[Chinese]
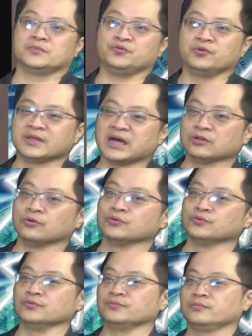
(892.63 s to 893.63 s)
元大投
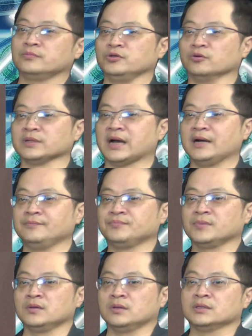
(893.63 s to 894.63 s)
顾友达
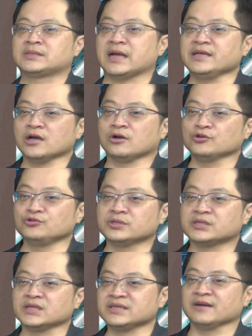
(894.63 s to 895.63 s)
产业供需
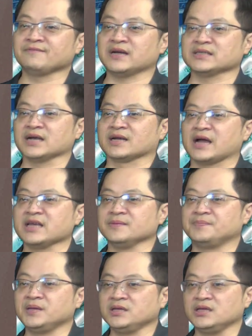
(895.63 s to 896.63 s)
正向发展，改以
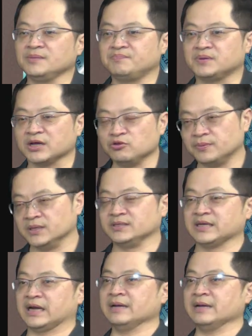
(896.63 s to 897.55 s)
PE 给予评价。